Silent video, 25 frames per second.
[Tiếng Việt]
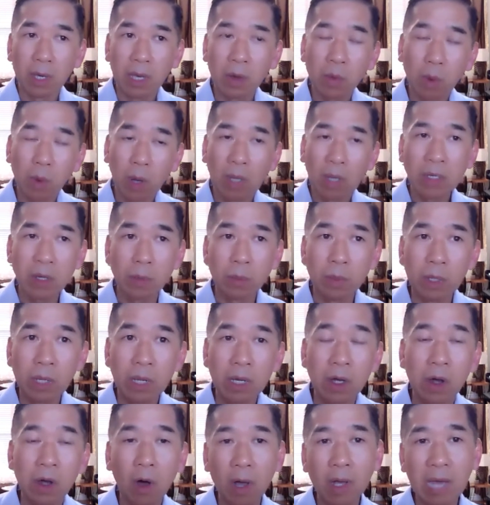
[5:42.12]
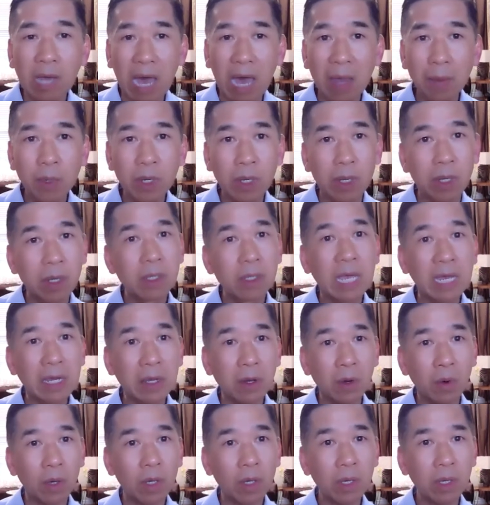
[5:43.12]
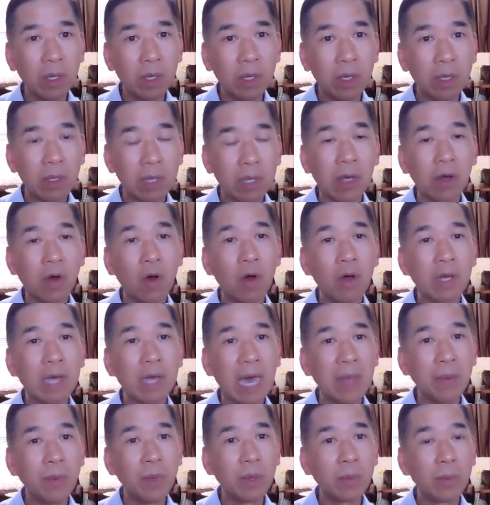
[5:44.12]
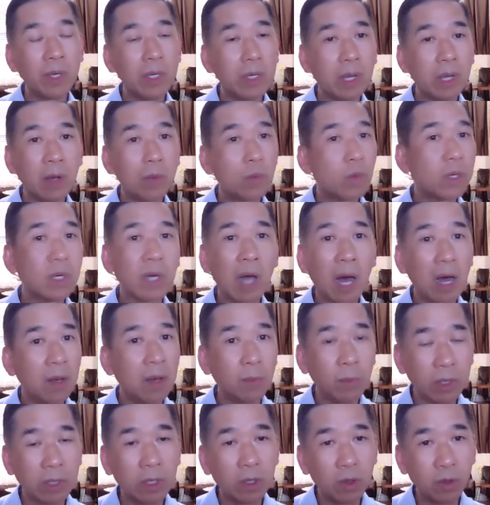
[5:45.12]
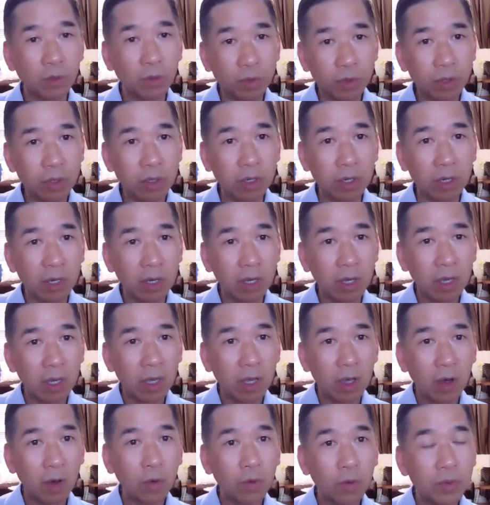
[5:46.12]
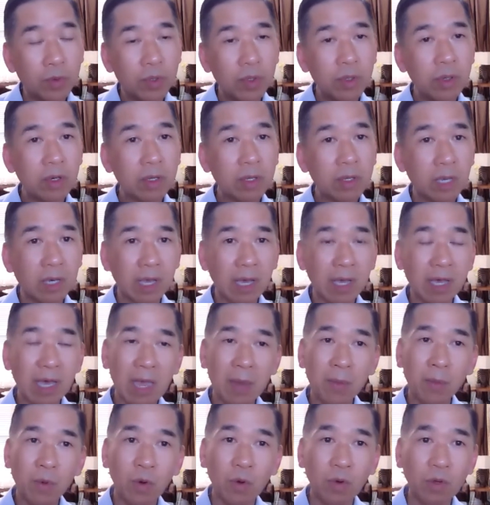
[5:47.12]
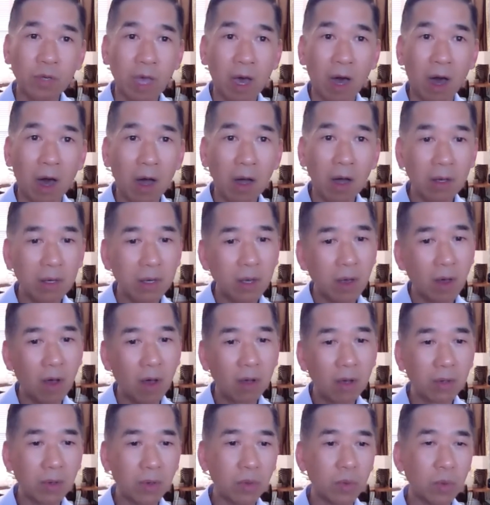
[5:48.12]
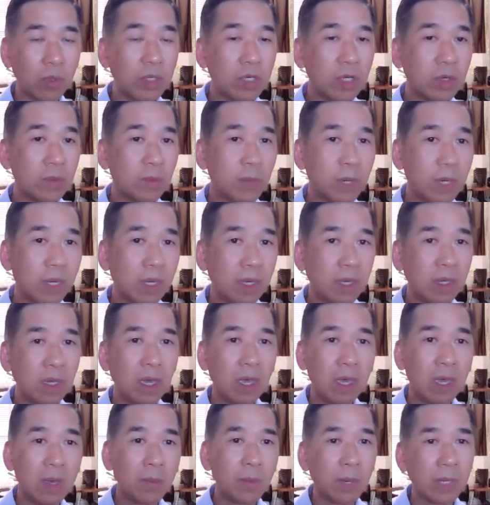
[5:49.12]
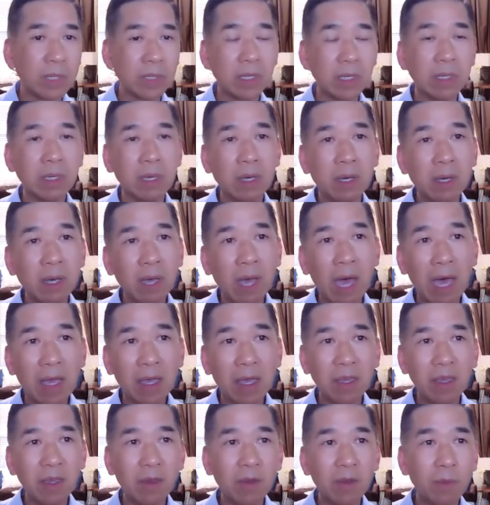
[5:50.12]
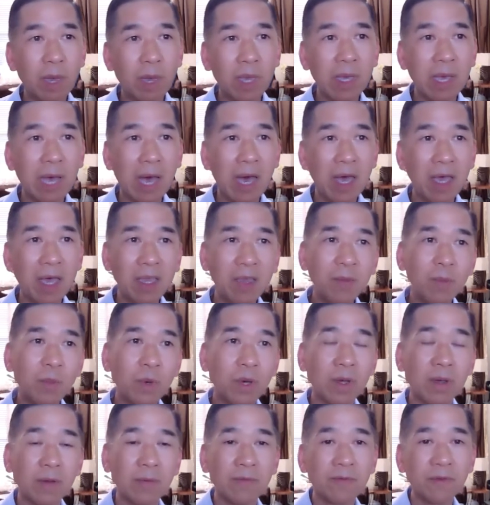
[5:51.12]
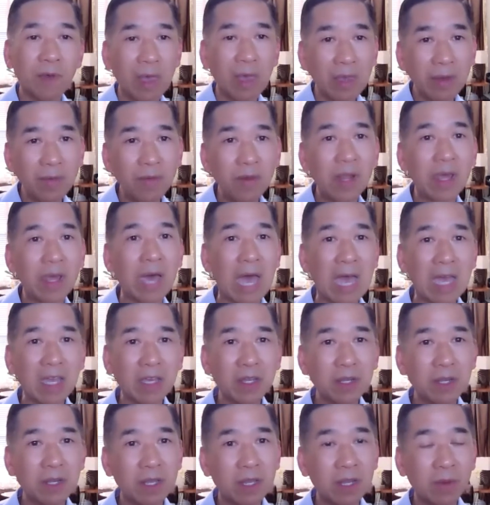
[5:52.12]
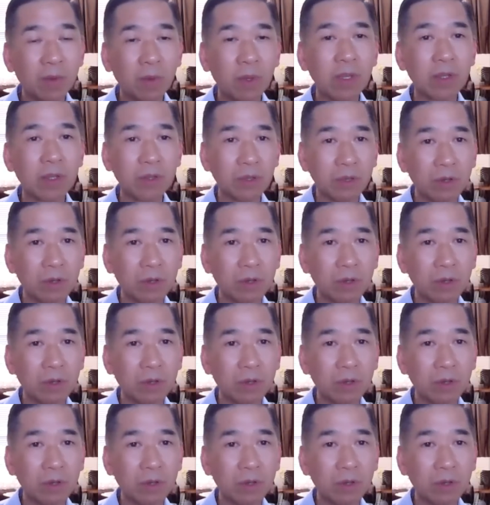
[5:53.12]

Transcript: Cái quan trọng nữa là con cái bây giờ nó thay đổi, tại con cái mình bây giờ nó không có cần mình như hồi xưa. Hồi xưa thì các em còn nhỏ, con của Jimmy mà chị nhớ hai bé gái mà Faye với là Ashley mà